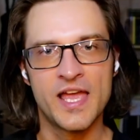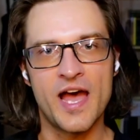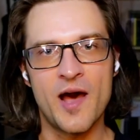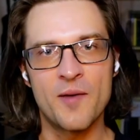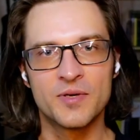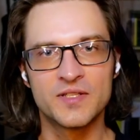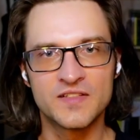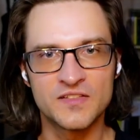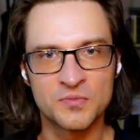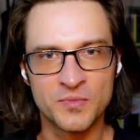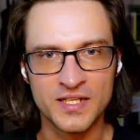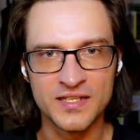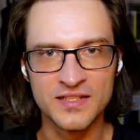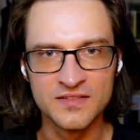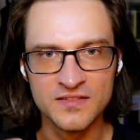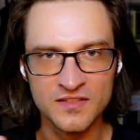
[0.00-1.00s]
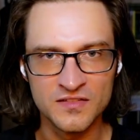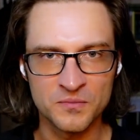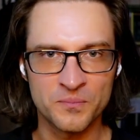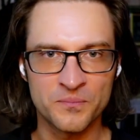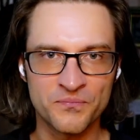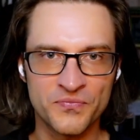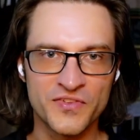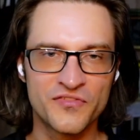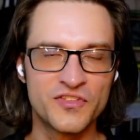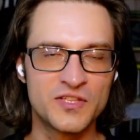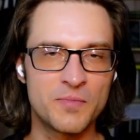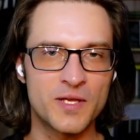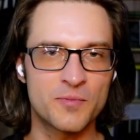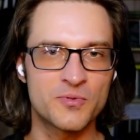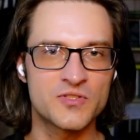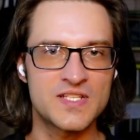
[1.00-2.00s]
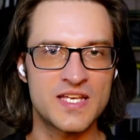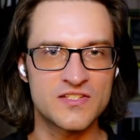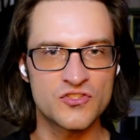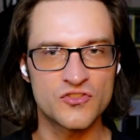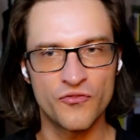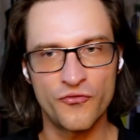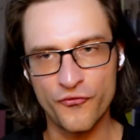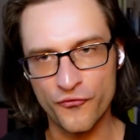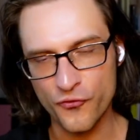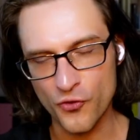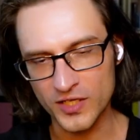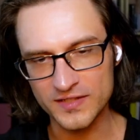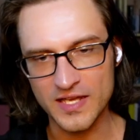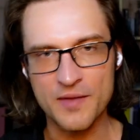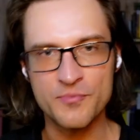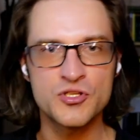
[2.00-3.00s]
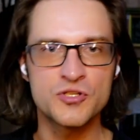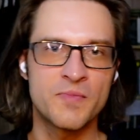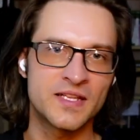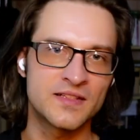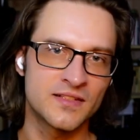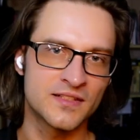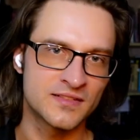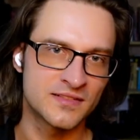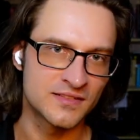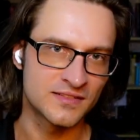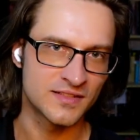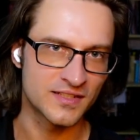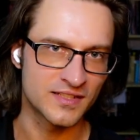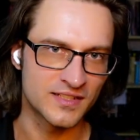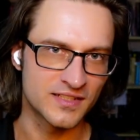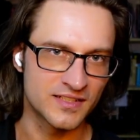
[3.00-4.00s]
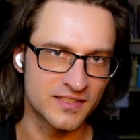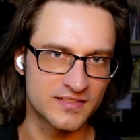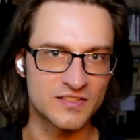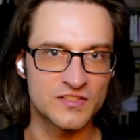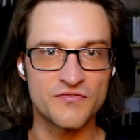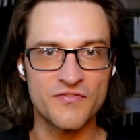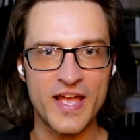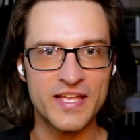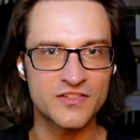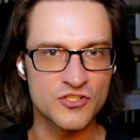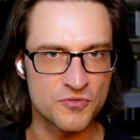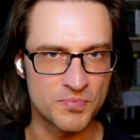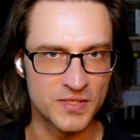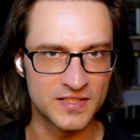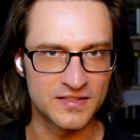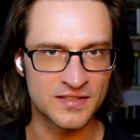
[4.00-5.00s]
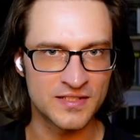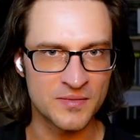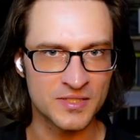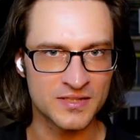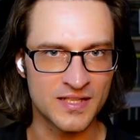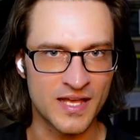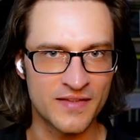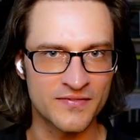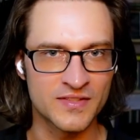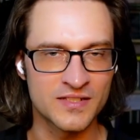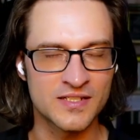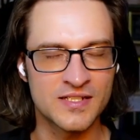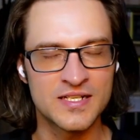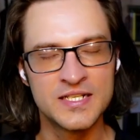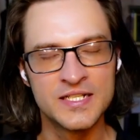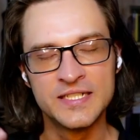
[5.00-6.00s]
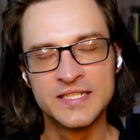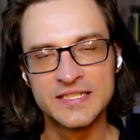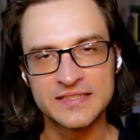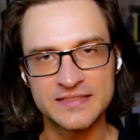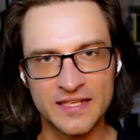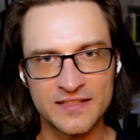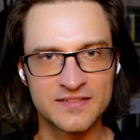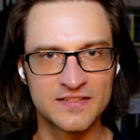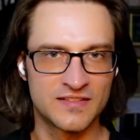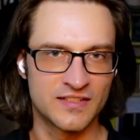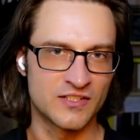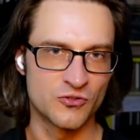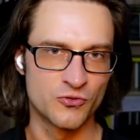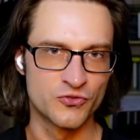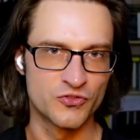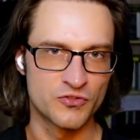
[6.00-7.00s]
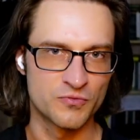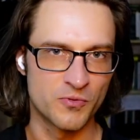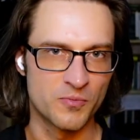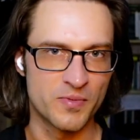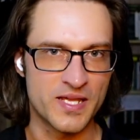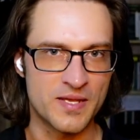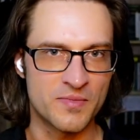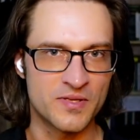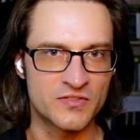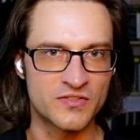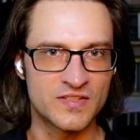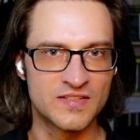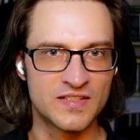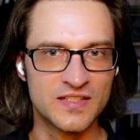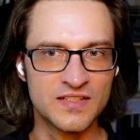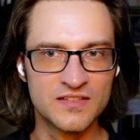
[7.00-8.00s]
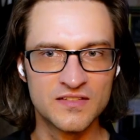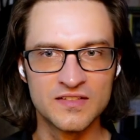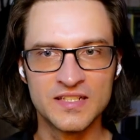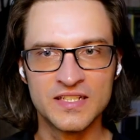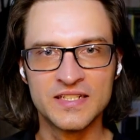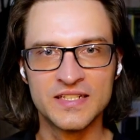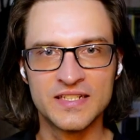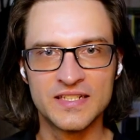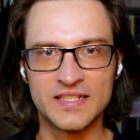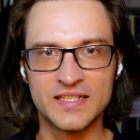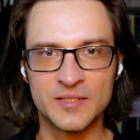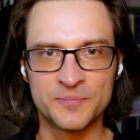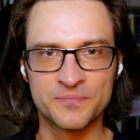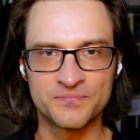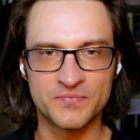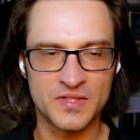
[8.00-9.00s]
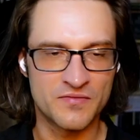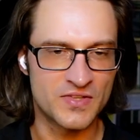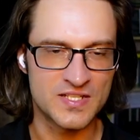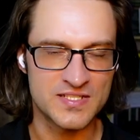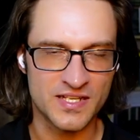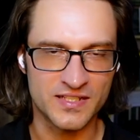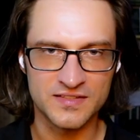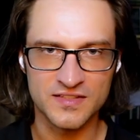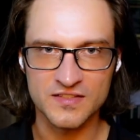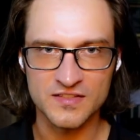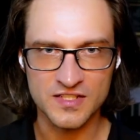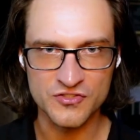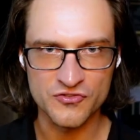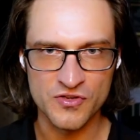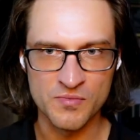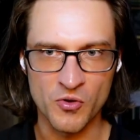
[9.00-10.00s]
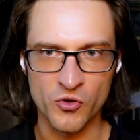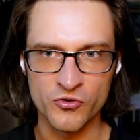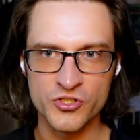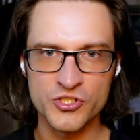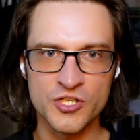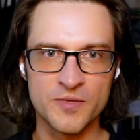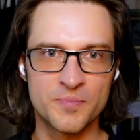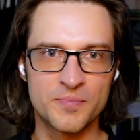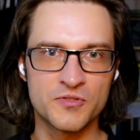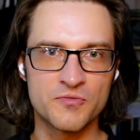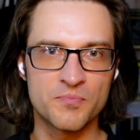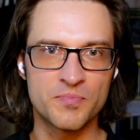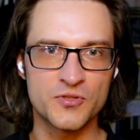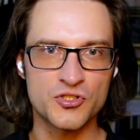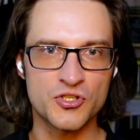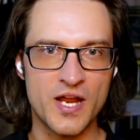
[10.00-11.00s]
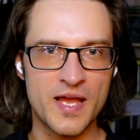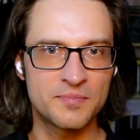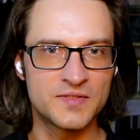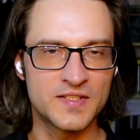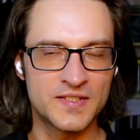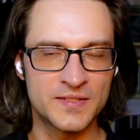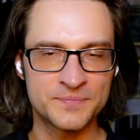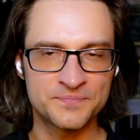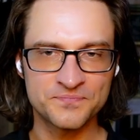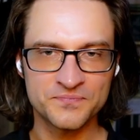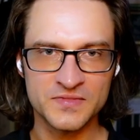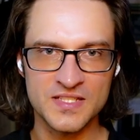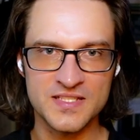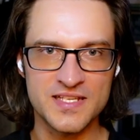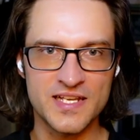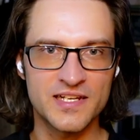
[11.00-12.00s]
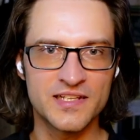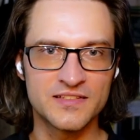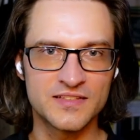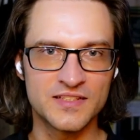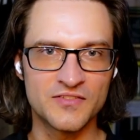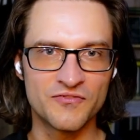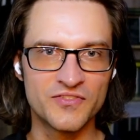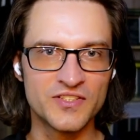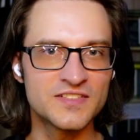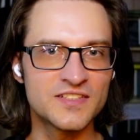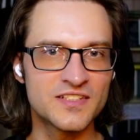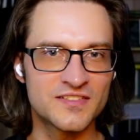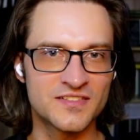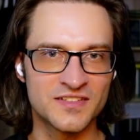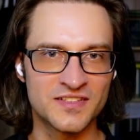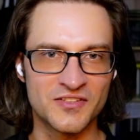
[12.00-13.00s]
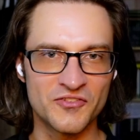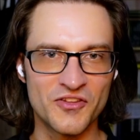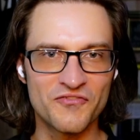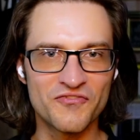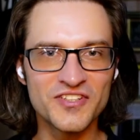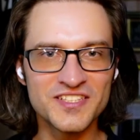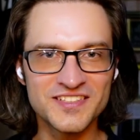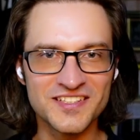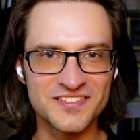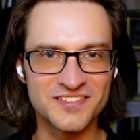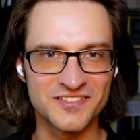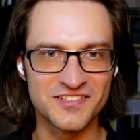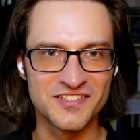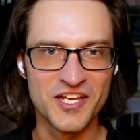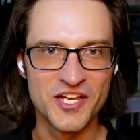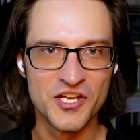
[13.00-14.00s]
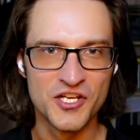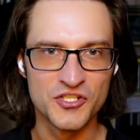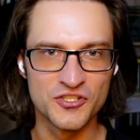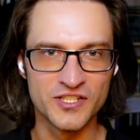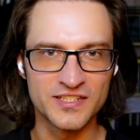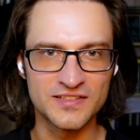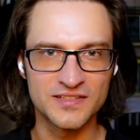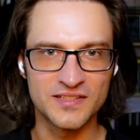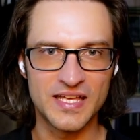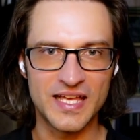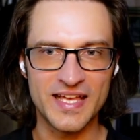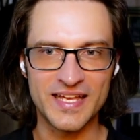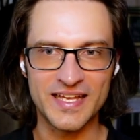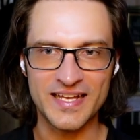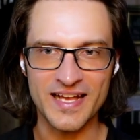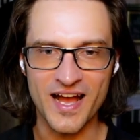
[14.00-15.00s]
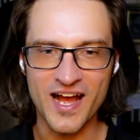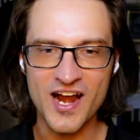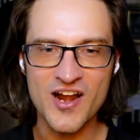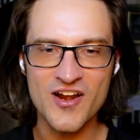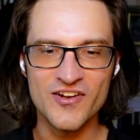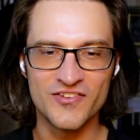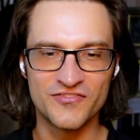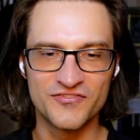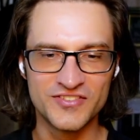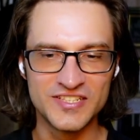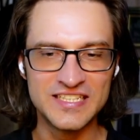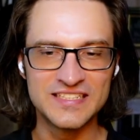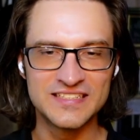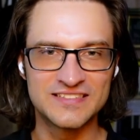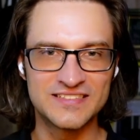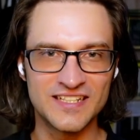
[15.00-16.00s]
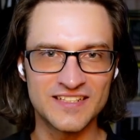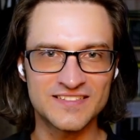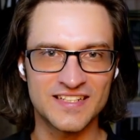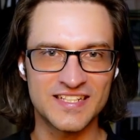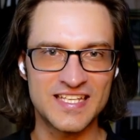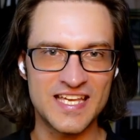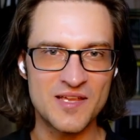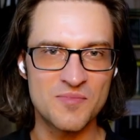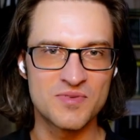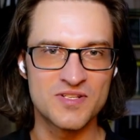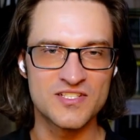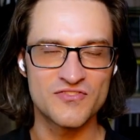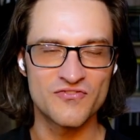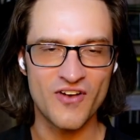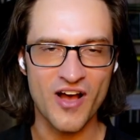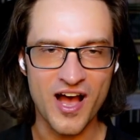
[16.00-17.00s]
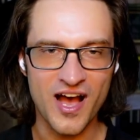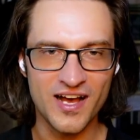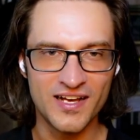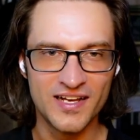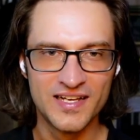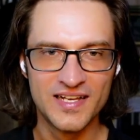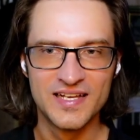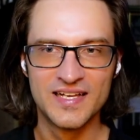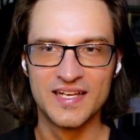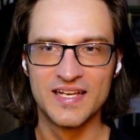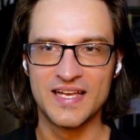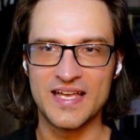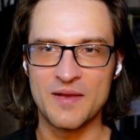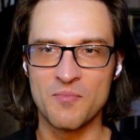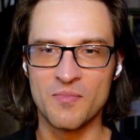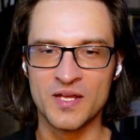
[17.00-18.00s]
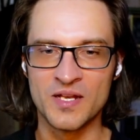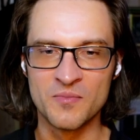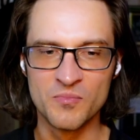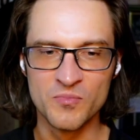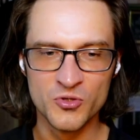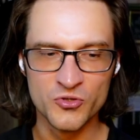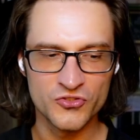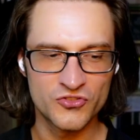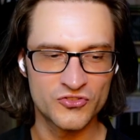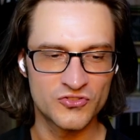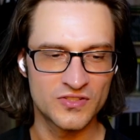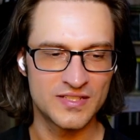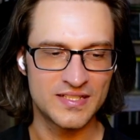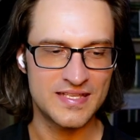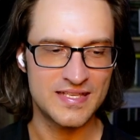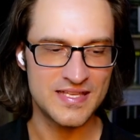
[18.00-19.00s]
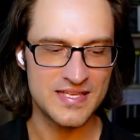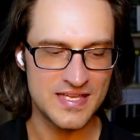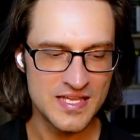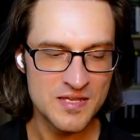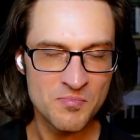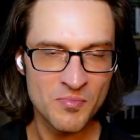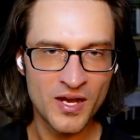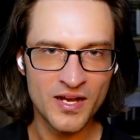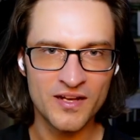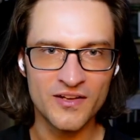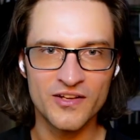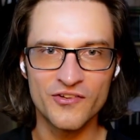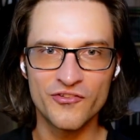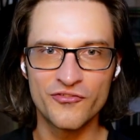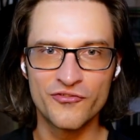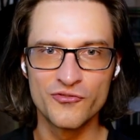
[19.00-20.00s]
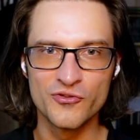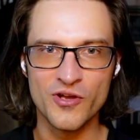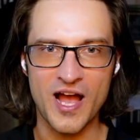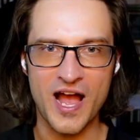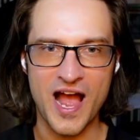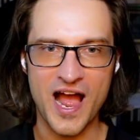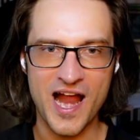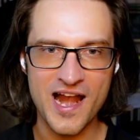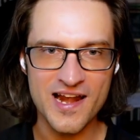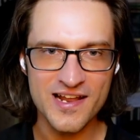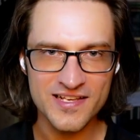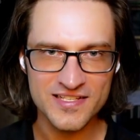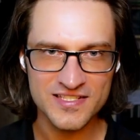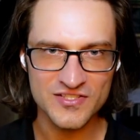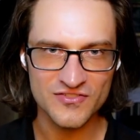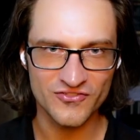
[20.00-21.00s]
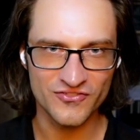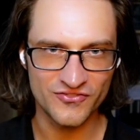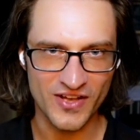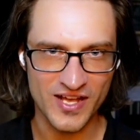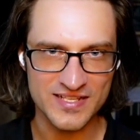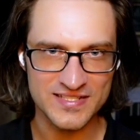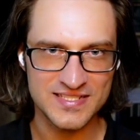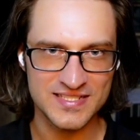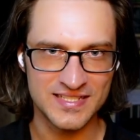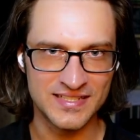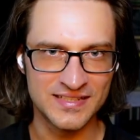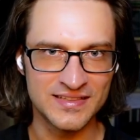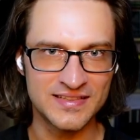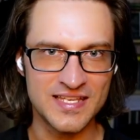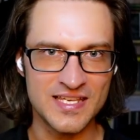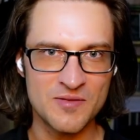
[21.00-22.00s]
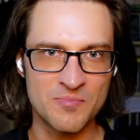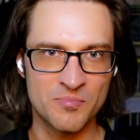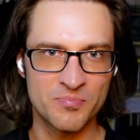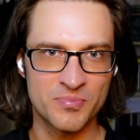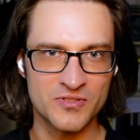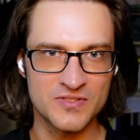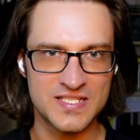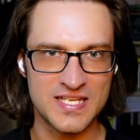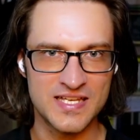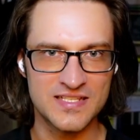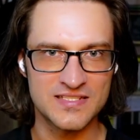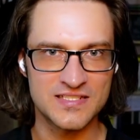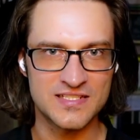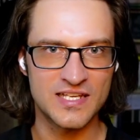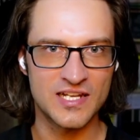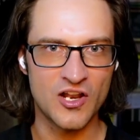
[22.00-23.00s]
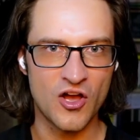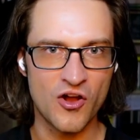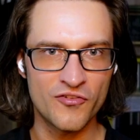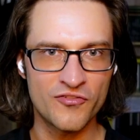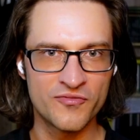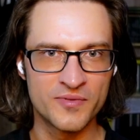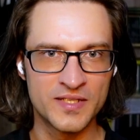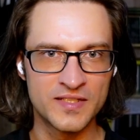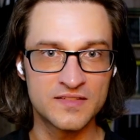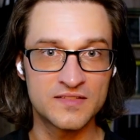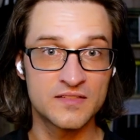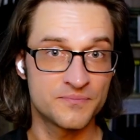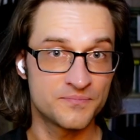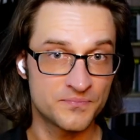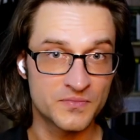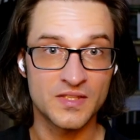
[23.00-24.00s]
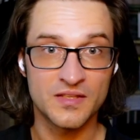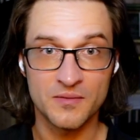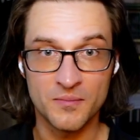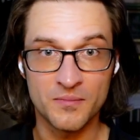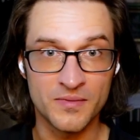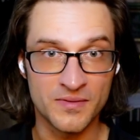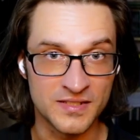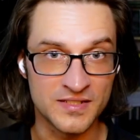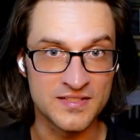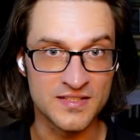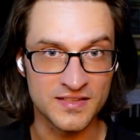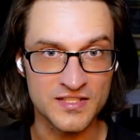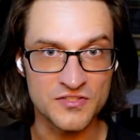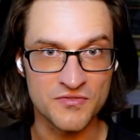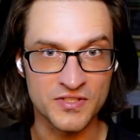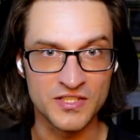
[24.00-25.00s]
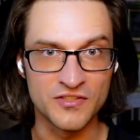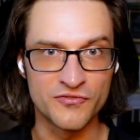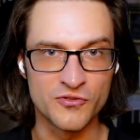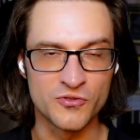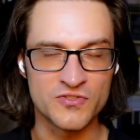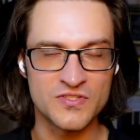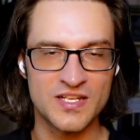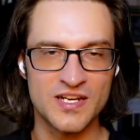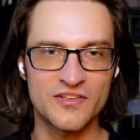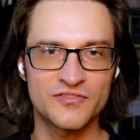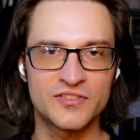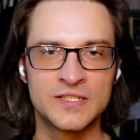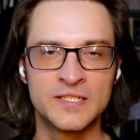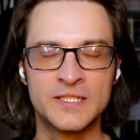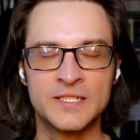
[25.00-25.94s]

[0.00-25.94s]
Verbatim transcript: aber dass man in diesem Feedback-Prozess sofort abschmetternd äh, das weiterspielt an jemanden anderen, das ist ein großes Problem. Also es ist ähm, wie gesagt, das Extreme Ownership beschreibt ja tatsächlich den wichtigsten, den wichtigsten Schritt, egal wie das Ergebnis war, man muss immer für alles, was in dem Prozess gelaufen ist, man ist ja deswegen die Führungskraft,